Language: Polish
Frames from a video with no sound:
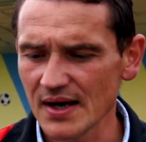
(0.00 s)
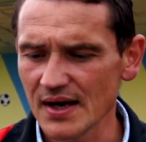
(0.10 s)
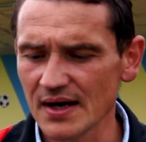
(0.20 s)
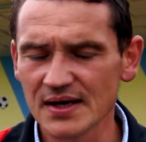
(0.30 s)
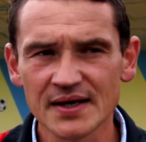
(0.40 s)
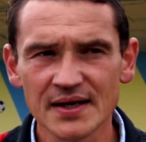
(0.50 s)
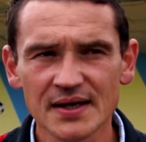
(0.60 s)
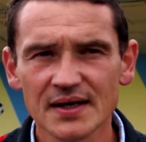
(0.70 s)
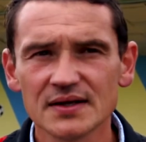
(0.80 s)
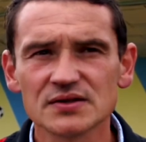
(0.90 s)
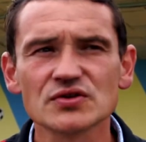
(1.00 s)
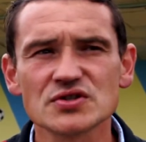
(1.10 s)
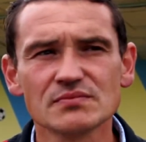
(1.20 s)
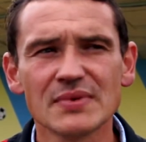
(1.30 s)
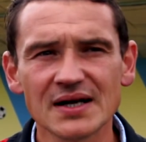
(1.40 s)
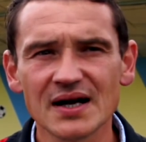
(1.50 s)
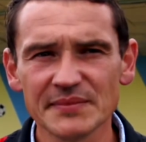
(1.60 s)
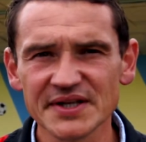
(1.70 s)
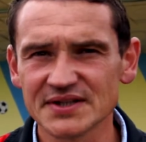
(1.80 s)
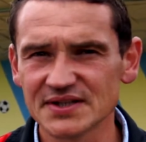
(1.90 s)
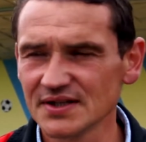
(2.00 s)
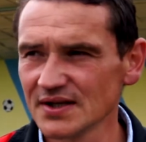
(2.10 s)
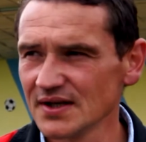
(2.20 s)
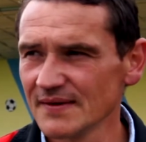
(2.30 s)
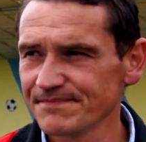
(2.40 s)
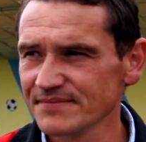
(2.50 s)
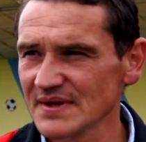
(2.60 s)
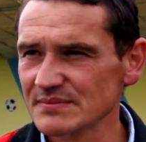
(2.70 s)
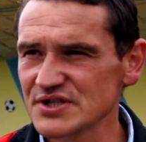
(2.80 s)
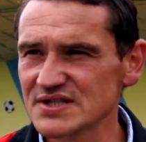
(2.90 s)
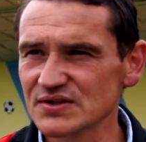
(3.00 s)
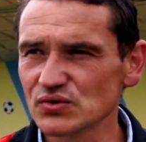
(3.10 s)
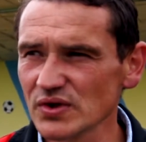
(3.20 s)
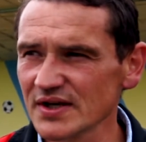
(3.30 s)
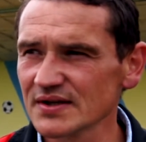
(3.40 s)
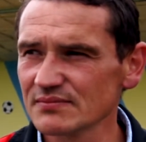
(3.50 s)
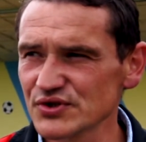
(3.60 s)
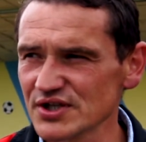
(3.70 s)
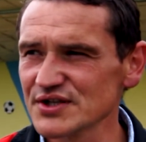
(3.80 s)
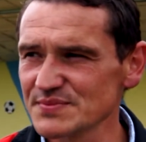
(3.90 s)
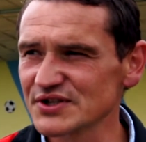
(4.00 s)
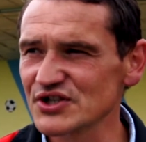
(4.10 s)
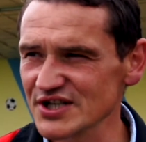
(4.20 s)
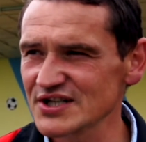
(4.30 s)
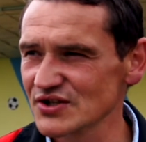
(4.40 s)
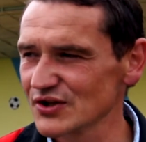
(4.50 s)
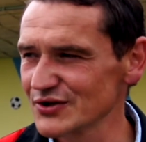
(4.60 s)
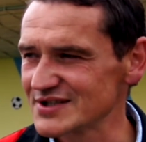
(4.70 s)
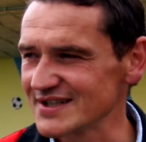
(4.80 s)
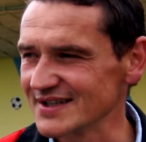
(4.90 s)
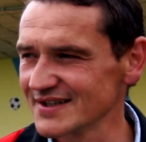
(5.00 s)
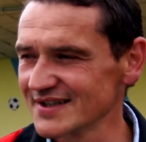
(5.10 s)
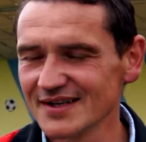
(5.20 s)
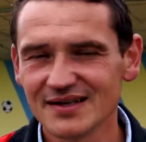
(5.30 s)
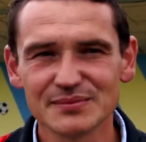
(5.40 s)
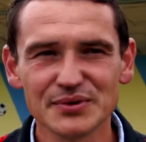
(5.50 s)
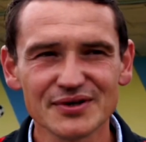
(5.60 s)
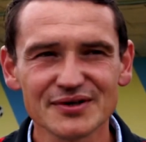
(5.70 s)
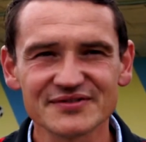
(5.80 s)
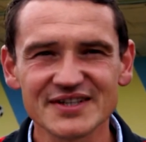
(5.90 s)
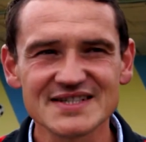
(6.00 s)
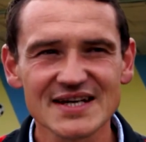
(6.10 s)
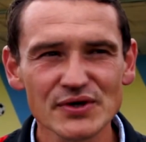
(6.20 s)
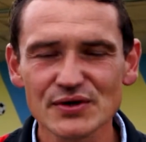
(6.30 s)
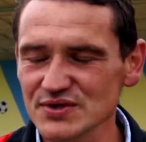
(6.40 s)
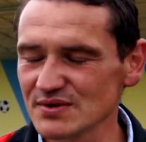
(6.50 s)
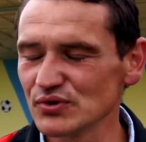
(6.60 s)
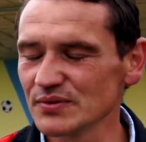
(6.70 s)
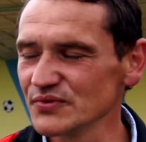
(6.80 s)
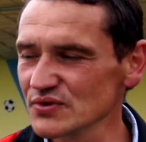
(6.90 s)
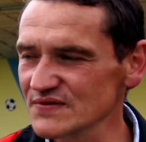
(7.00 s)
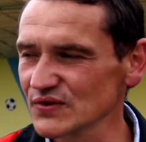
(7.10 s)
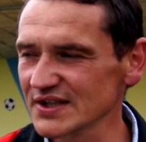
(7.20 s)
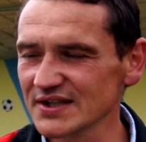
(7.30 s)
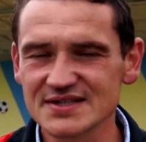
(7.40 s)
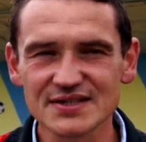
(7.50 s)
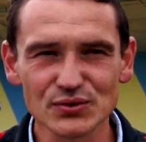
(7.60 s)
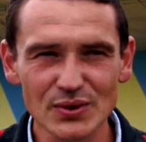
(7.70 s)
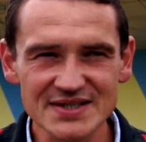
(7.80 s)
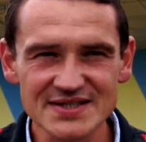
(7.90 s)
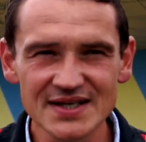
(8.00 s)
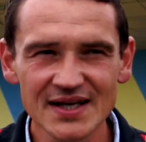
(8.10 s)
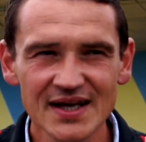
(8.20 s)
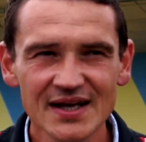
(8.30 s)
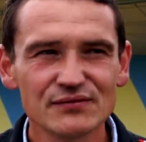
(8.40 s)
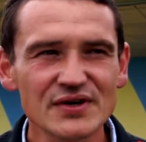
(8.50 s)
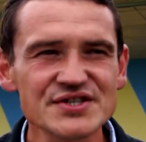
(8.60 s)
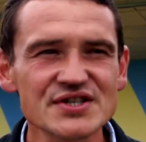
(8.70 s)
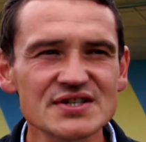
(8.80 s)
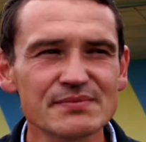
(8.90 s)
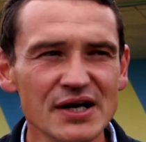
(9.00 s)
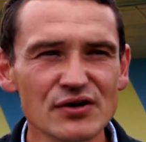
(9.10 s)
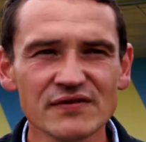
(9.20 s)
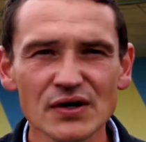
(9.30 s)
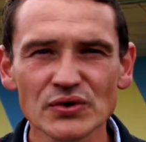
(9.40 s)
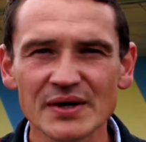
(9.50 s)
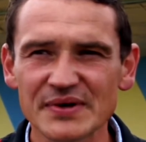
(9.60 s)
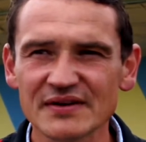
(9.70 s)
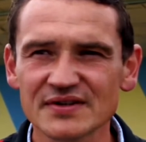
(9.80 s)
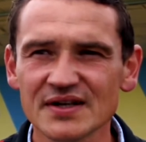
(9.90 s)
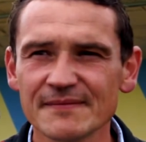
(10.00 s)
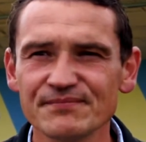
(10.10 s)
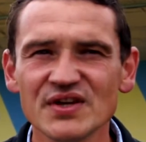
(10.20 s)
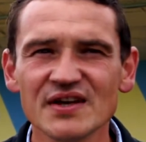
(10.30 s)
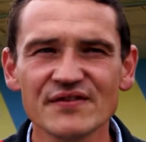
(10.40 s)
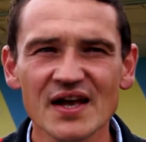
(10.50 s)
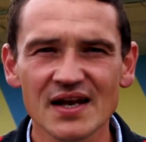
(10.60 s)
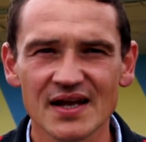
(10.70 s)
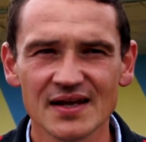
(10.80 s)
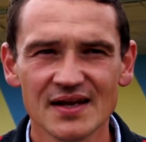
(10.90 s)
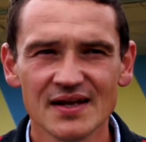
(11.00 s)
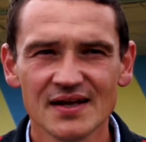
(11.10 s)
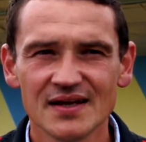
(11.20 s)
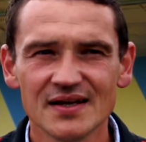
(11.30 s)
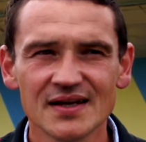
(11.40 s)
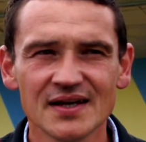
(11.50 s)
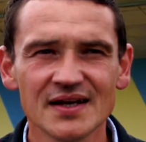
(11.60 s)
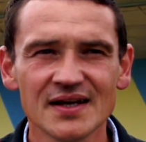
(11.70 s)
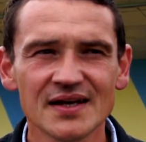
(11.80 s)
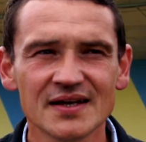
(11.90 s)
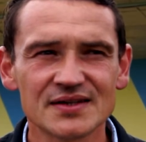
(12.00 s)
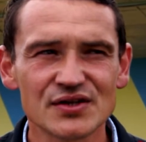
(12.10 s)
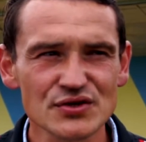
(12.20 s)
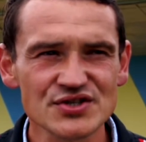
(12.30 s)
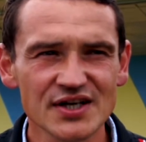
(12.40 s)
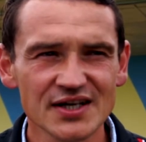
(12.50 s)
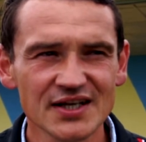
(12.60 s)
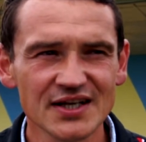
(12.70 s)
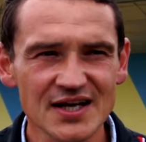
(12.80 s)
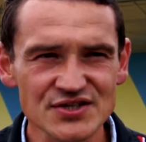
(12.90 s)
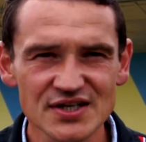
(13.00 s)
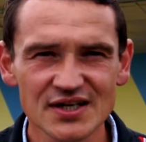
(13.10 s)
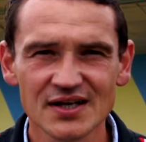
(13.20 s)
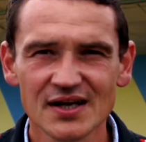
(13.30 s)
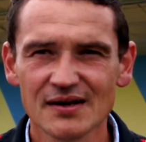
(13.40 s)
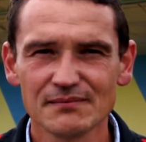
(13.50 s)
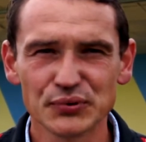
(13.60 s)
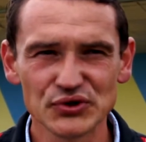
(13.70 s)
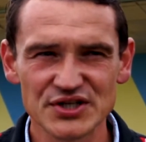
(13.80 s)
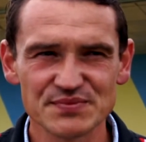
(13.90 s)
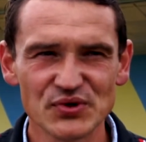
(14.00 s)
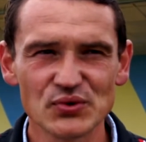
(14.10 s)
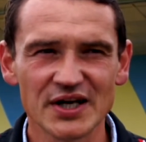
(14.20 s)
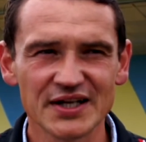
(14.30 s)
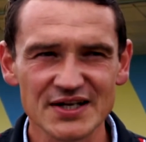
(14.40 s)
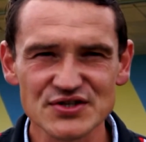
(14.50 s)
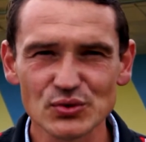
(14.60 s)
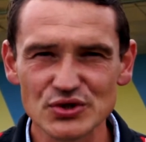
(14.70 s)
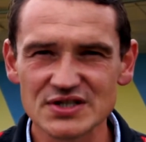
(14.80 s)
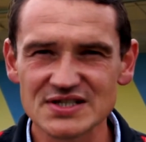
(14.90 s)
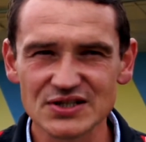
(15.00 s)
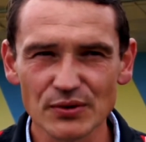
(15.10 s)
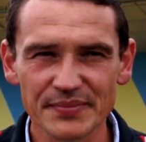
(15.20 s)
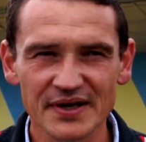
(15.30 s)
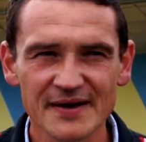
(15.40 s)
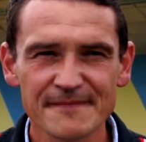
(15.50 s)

ale to są mankamenty, przez które musieliśmy drżeć do końca. Bo w tej całej rundzie było mnóstwo takich sytuacji, właśnie, że brakowało naprawdę niewiele. Yy, troszkę inaczej podać piłkę, inaczej ułożyć stopę e,